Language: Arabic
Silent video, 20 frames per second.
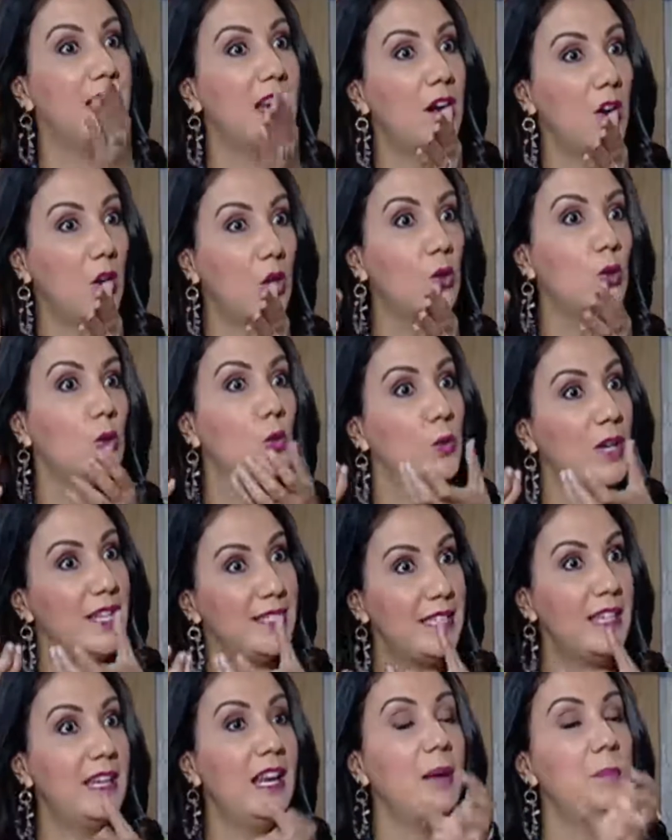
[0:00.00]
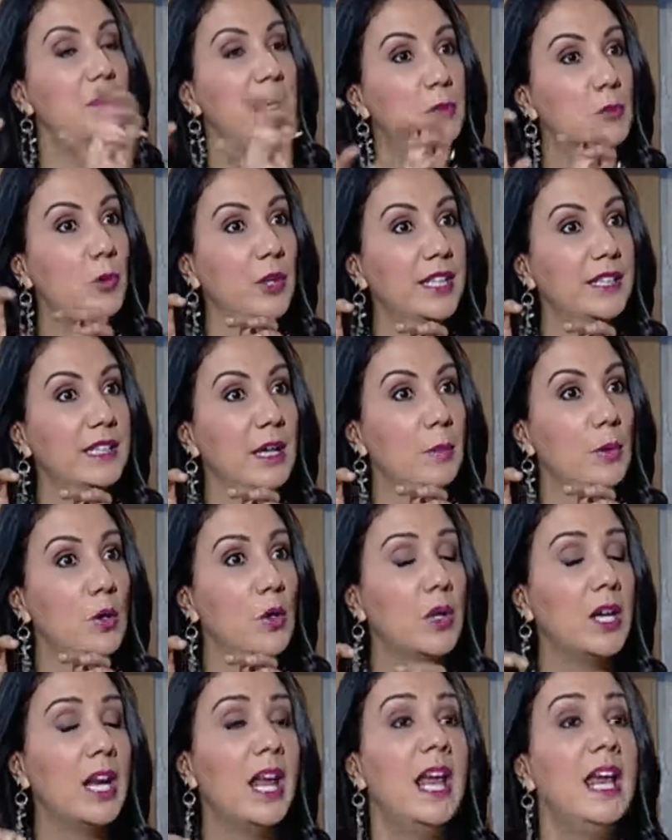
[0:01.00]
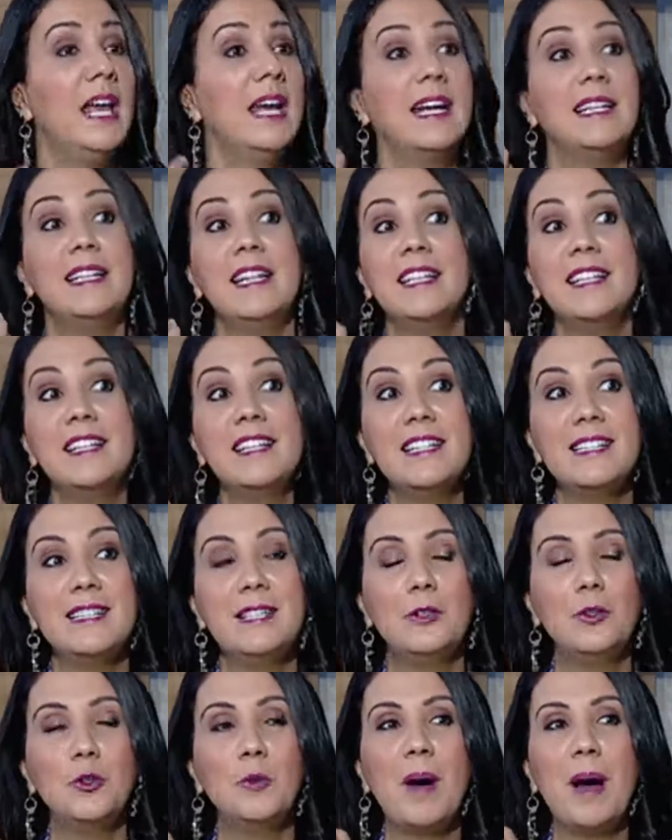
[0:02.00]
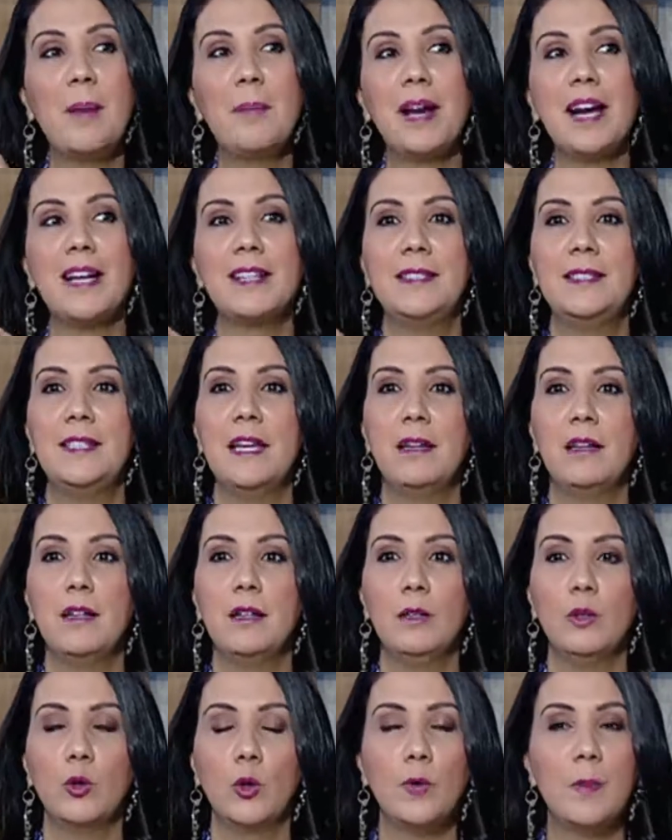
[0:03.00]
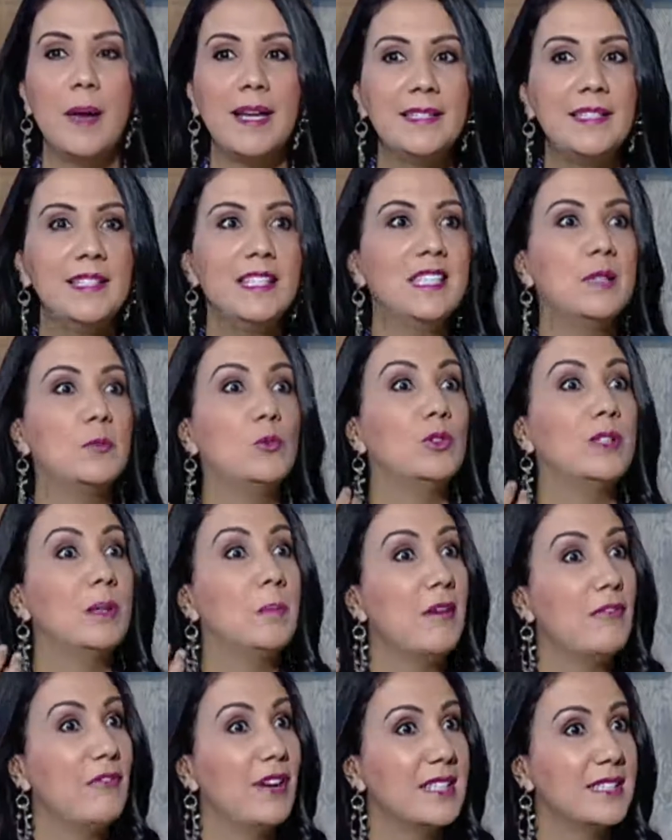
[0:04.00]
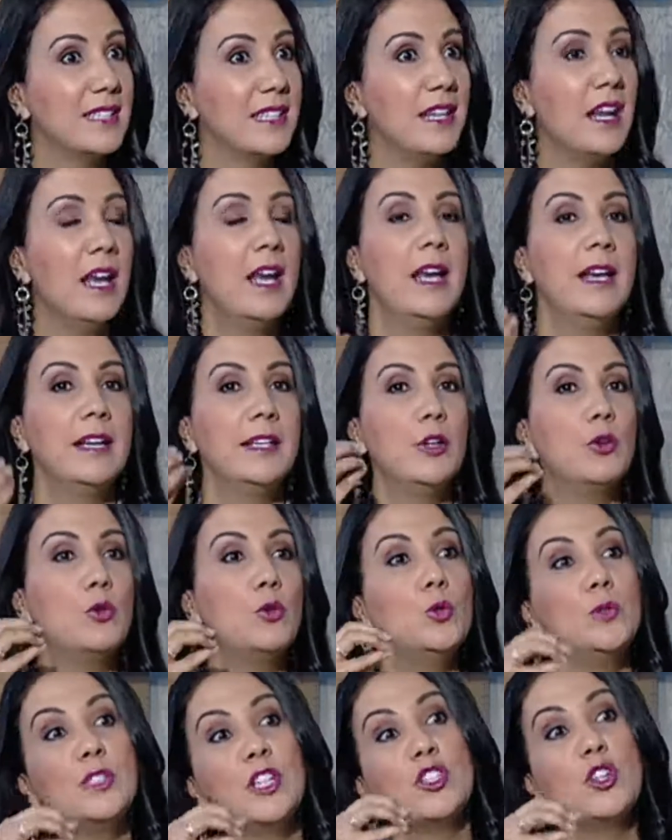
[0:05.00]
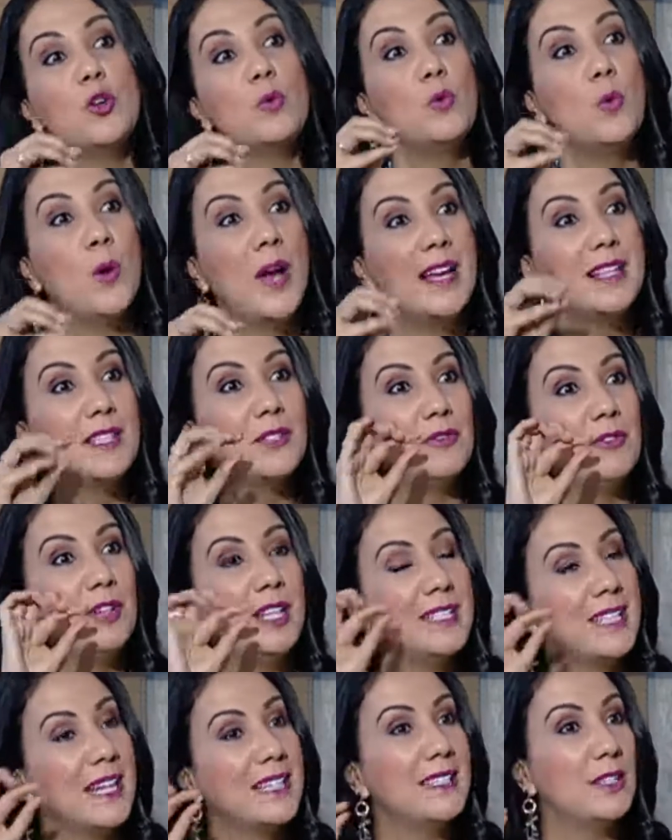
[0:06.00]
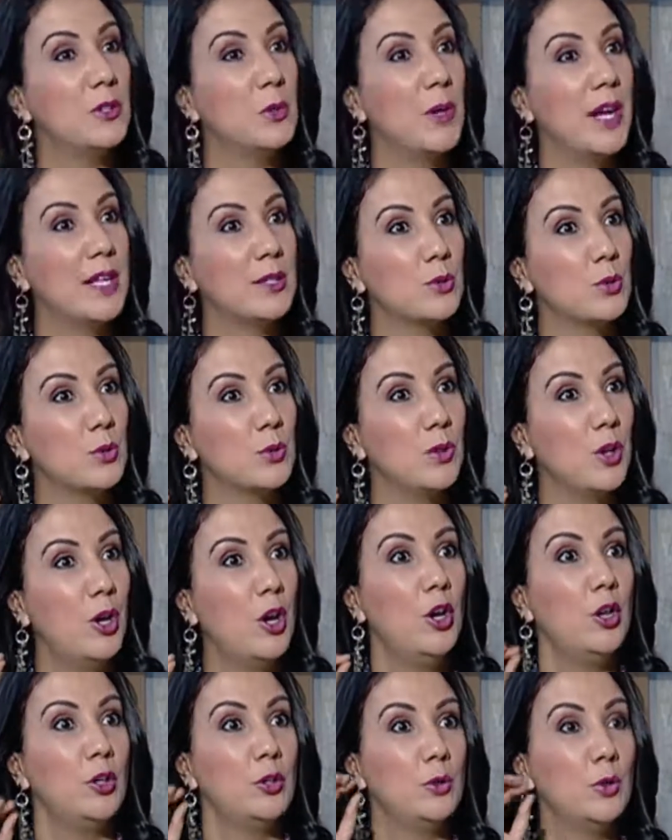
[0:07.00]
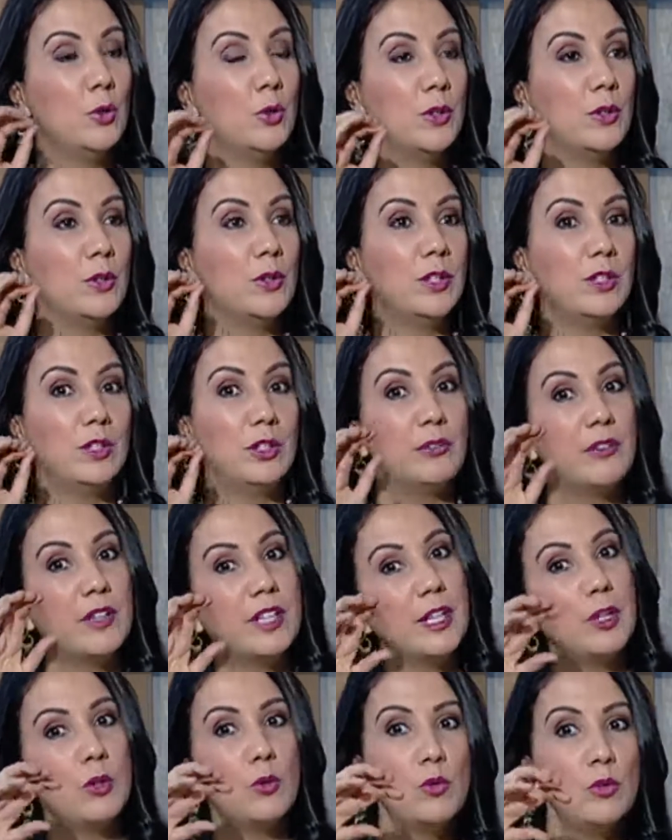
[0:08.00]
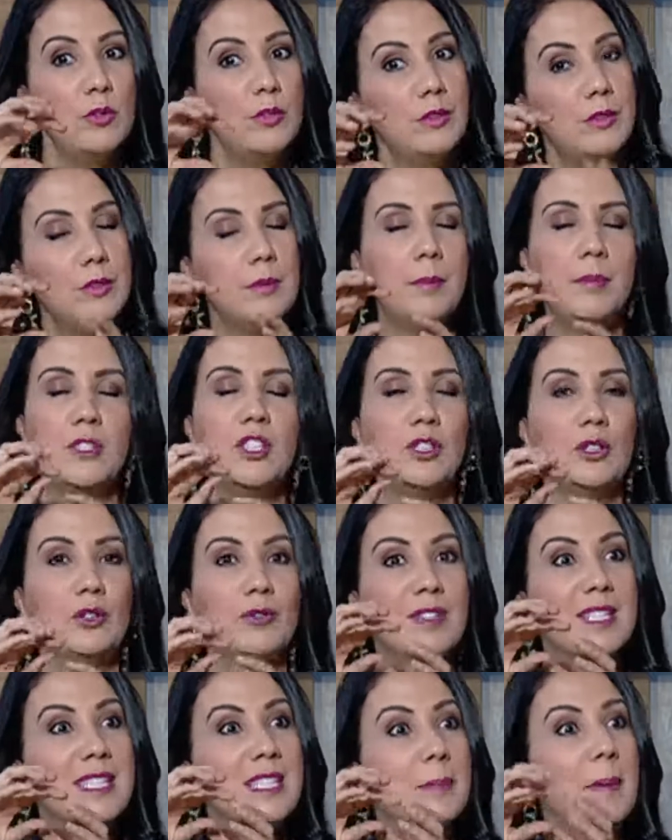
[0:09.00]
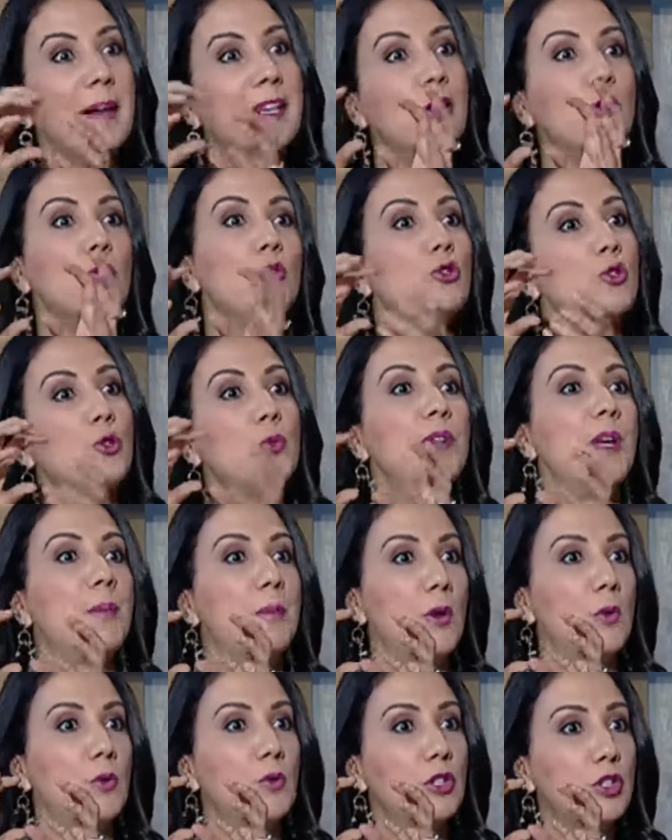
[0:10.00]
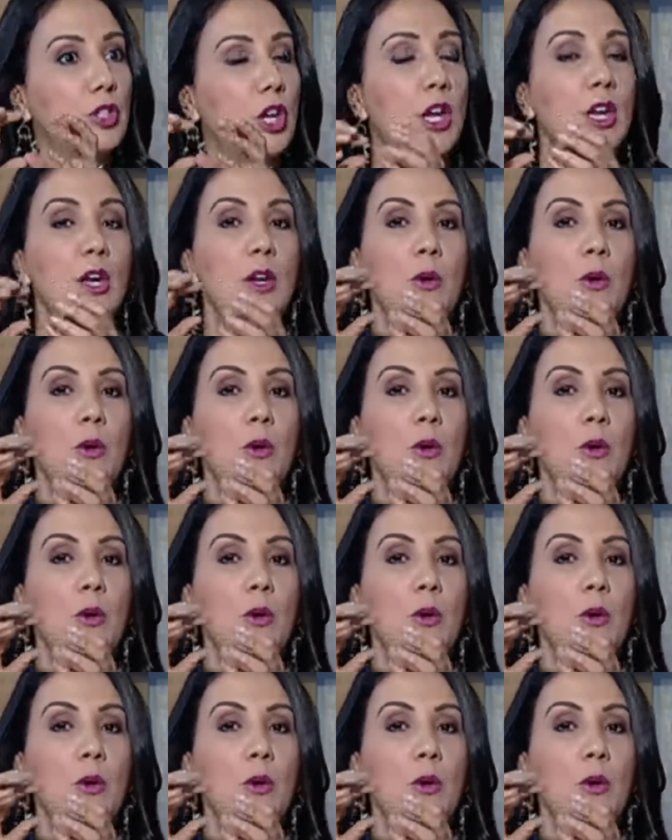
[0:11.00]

ديال لونغل ولا ديال اللحم اللي محيطه بلونغل كذلك الناس اللي عندهم امراض ديال الروماتيزم وديال المفاصل كيكونوا تشوهات في لي زارتيكولاسيون دونك الظفر كيكون ماشي الظفر الصبع كيكون شويه معوج